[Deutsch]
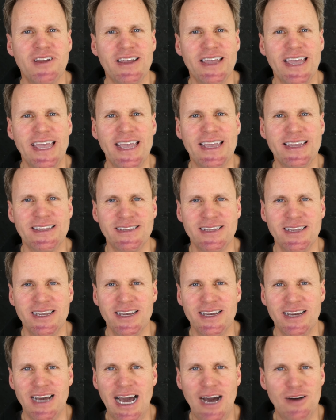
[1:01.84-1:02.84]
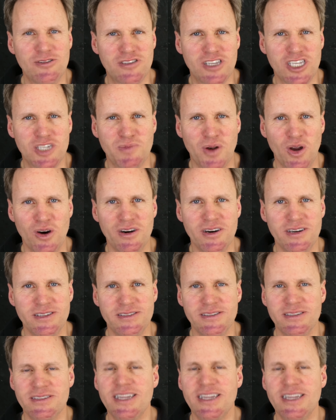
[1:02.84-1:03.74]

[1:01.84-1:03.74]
dagegen ausgesprochen.